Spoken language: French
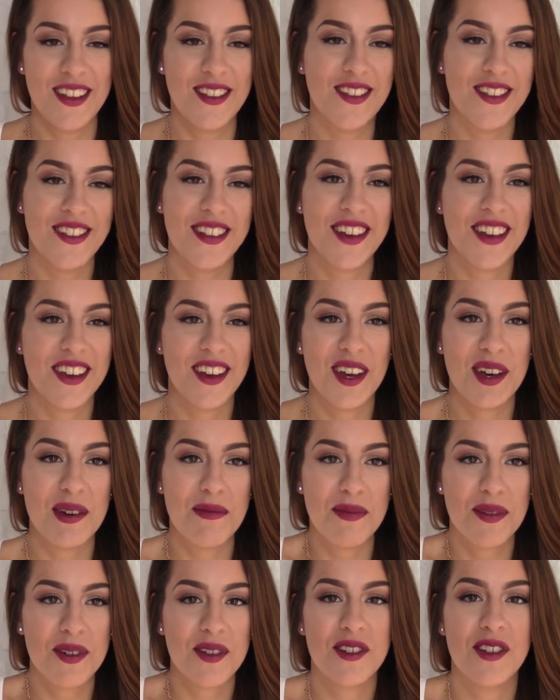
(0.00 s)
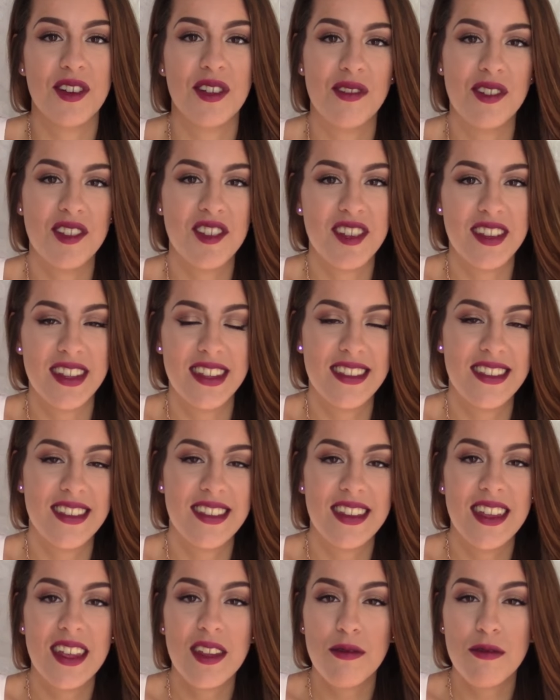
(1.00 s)
Donc euh, pour aujourd'hui j'ai
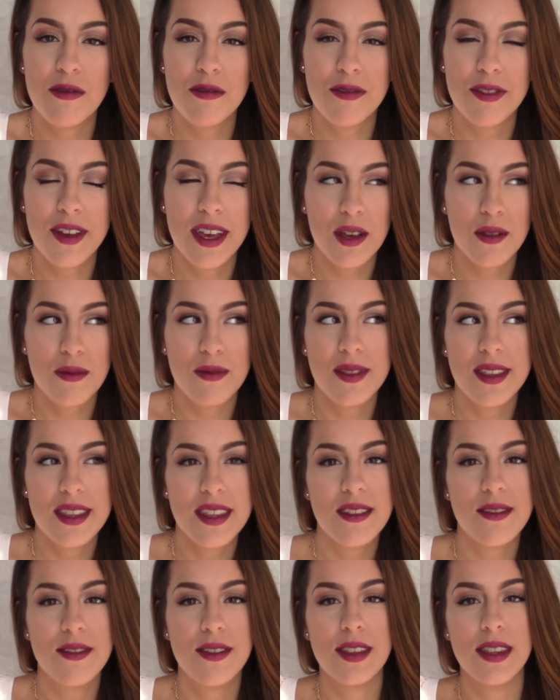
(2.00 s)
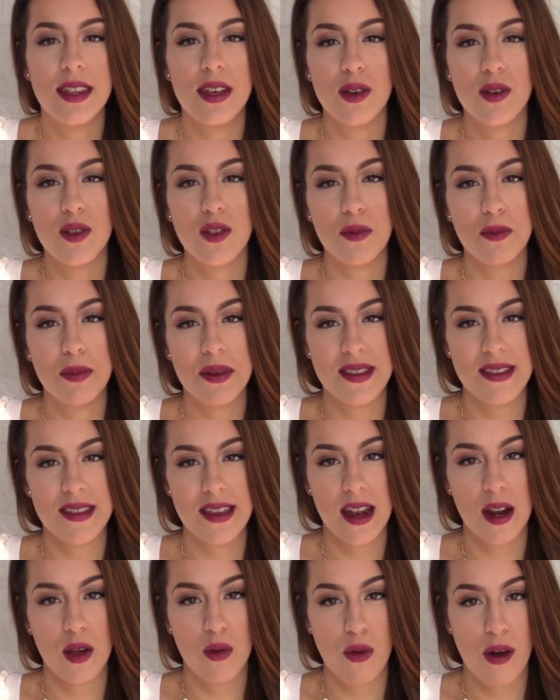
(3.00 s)
décidé de vous faire une petite vidéo
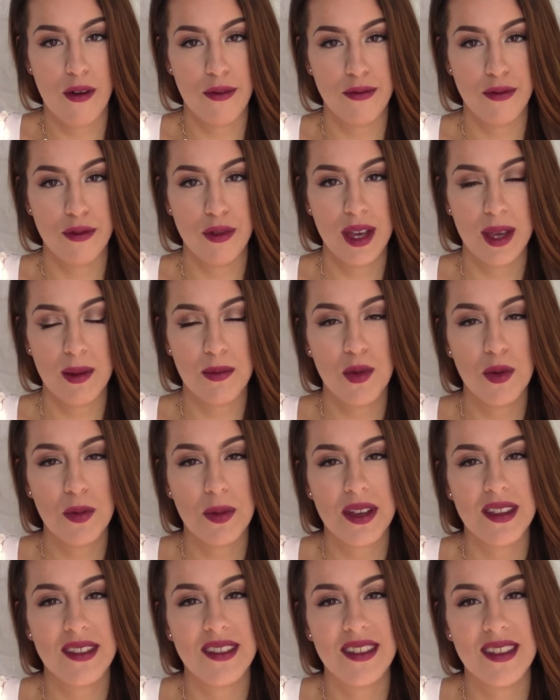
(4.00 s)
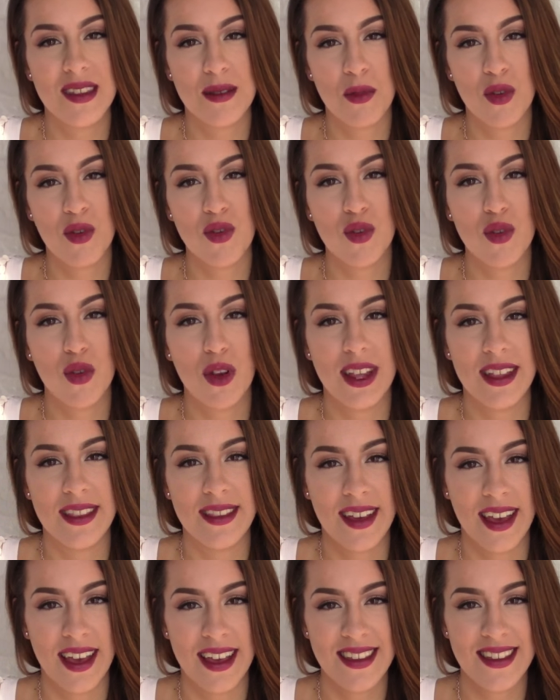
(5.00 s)
spéciale coiffure et plus précisément sur les
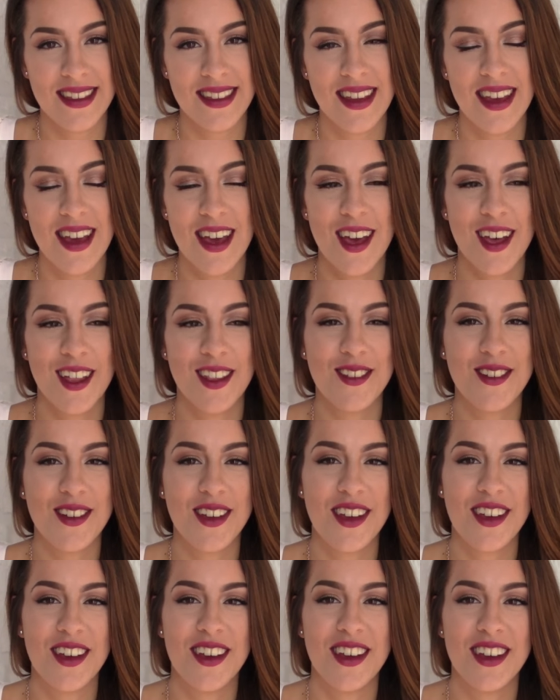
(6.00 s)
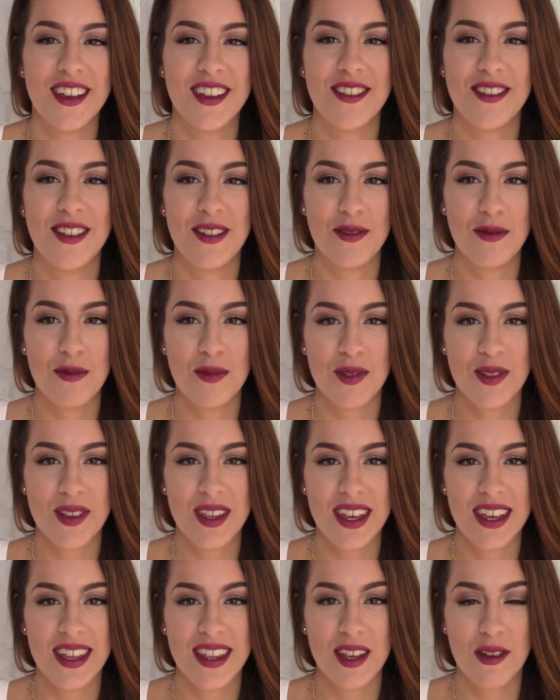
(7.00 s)
tresses. Donc euh, je vais vous
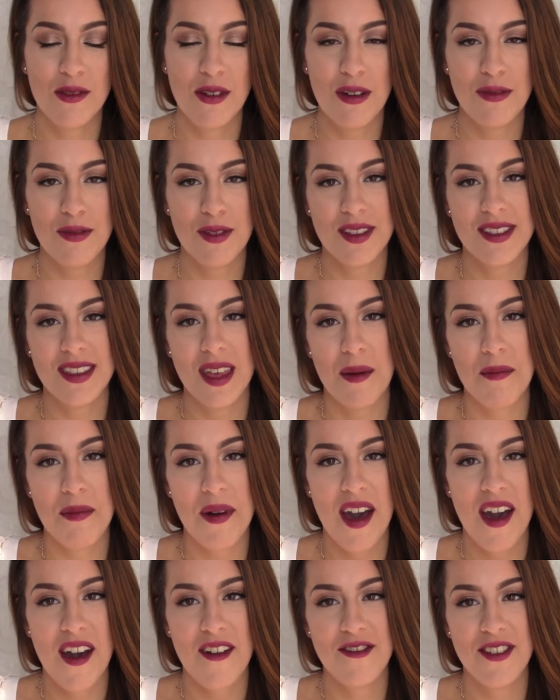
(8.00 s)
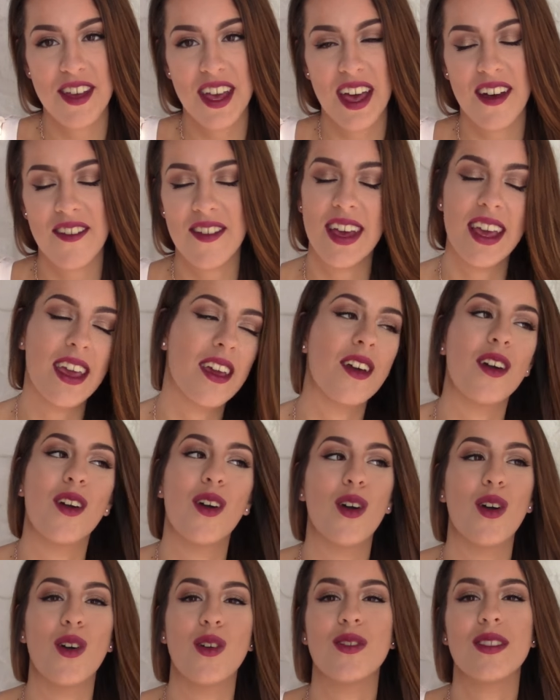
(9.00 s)
montrer des coiffures sympas à faire avec
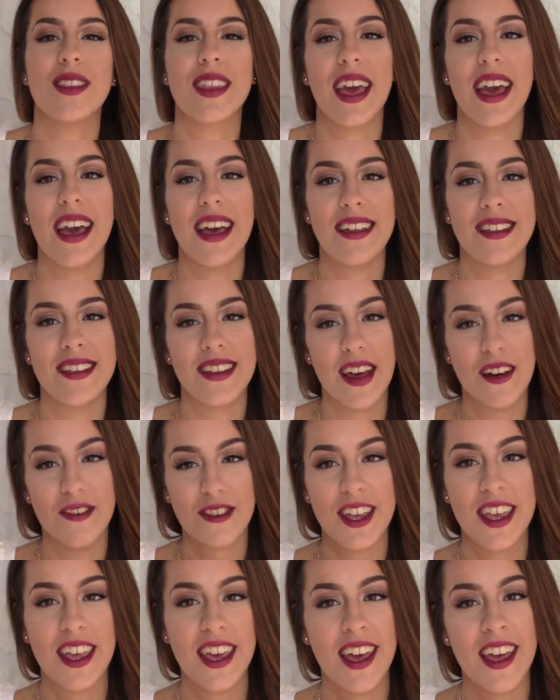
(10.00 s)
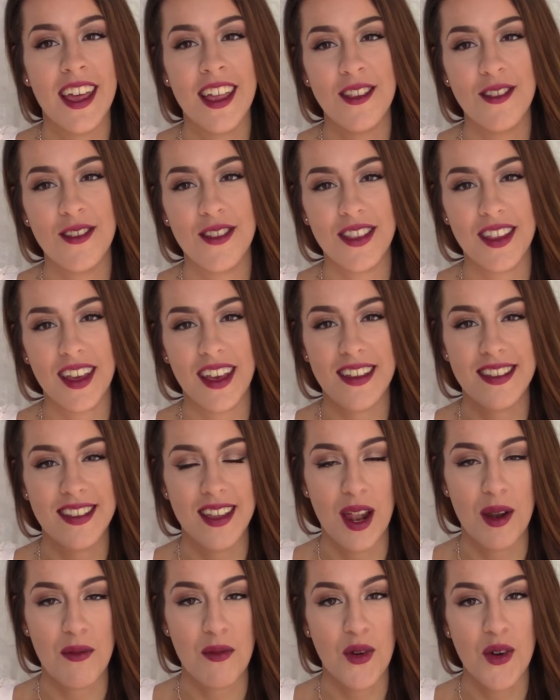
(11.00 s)
euh, une tresse africaine, une tresse
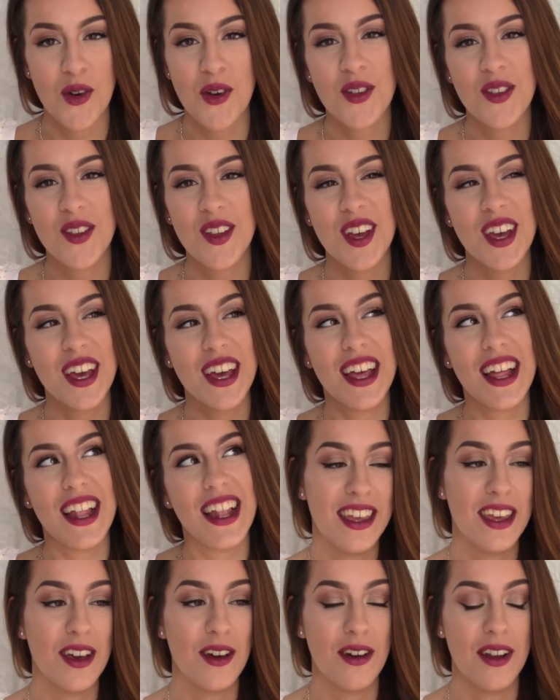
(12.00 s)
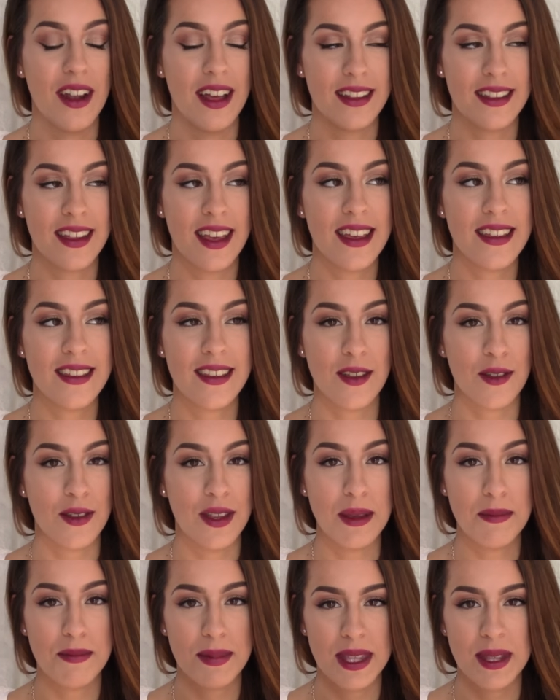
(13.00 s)
allemande et la tresse en
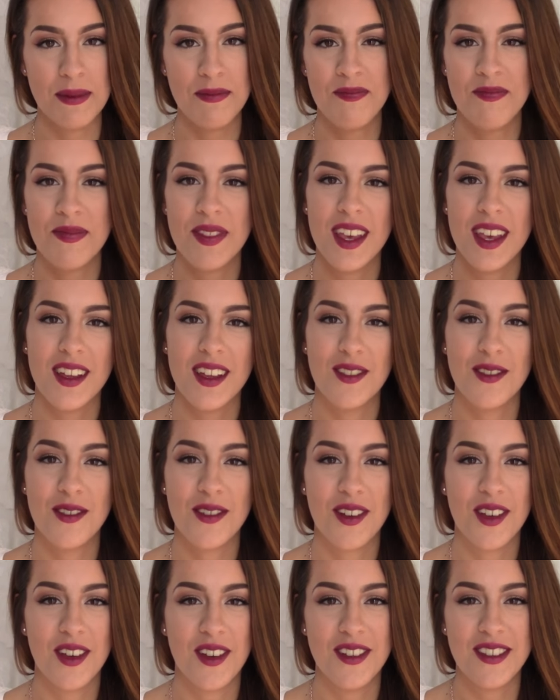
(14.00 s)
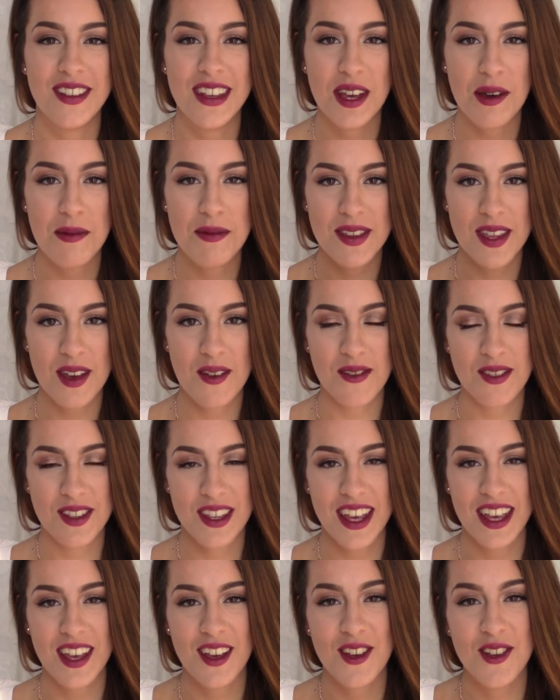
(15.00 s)
épi. Donc dit comme ça, on
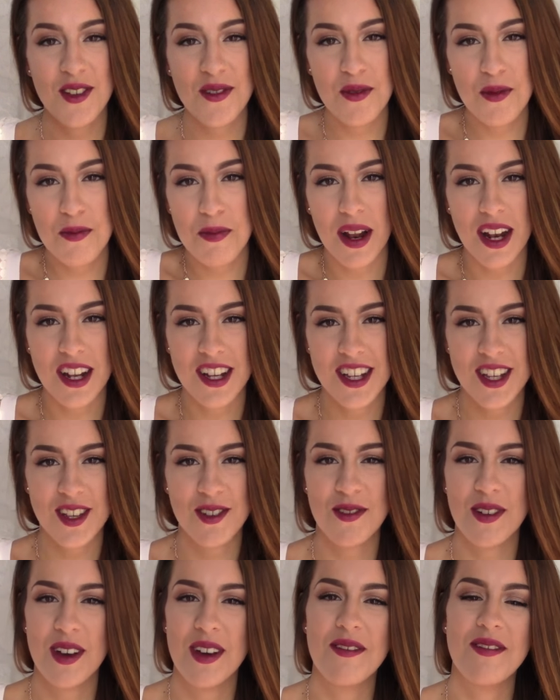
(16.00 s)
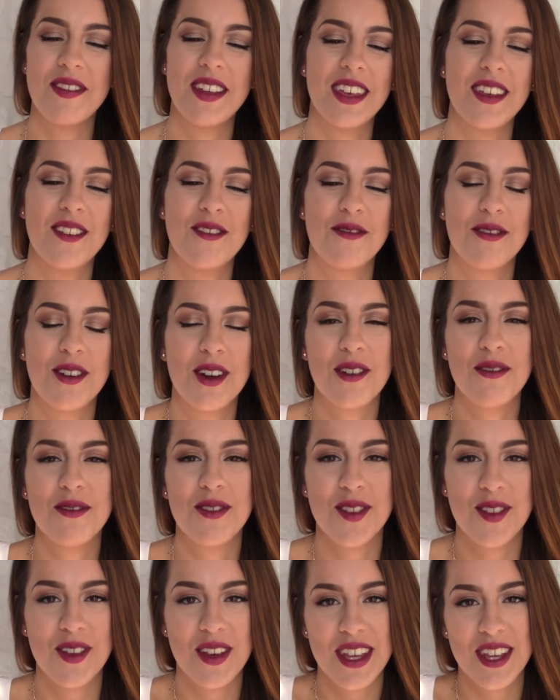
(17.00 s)
dirait que je vous parle chinois, mais une fois que
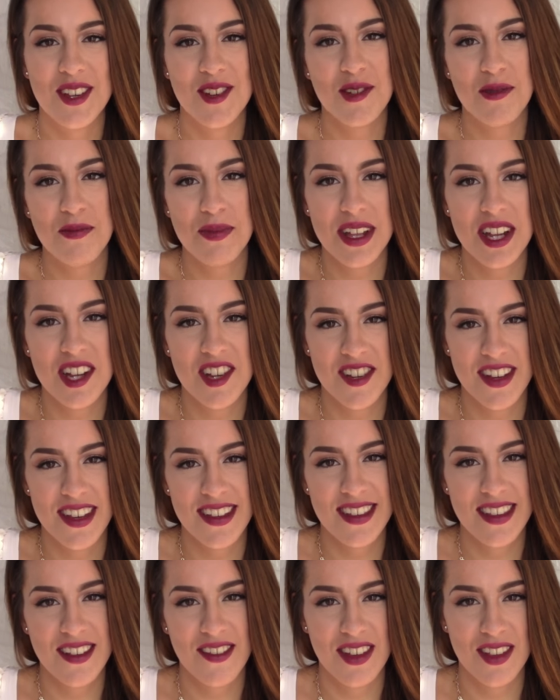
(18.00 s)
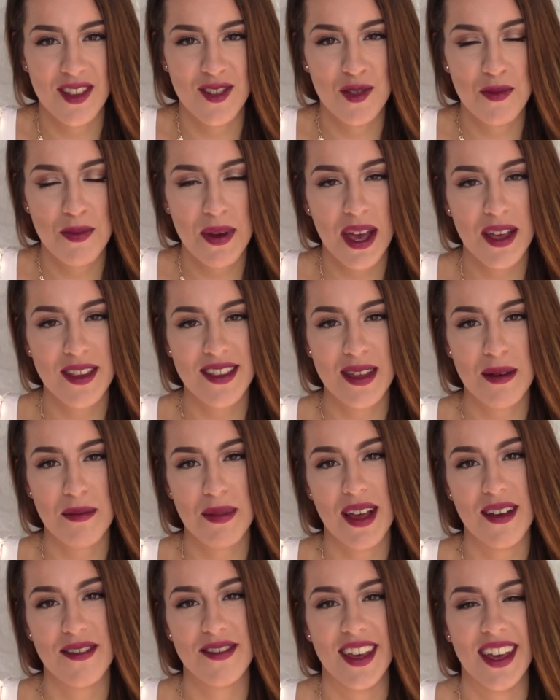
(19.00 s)
vous aurez chopé le geste, ça va être super
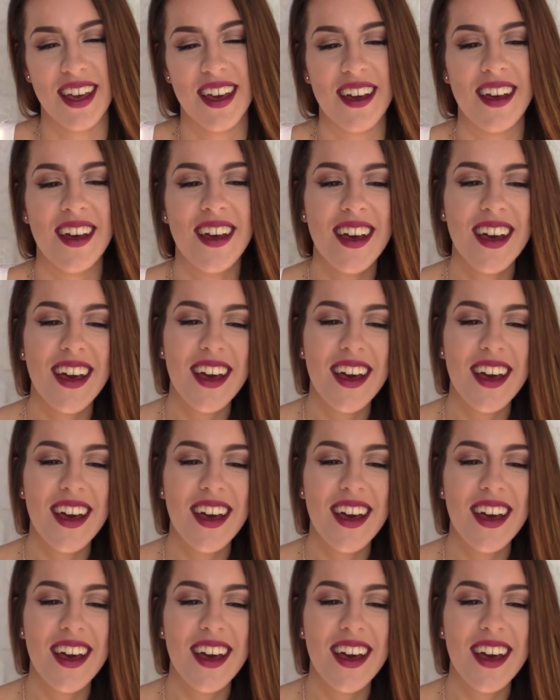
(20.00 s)
simple à faire.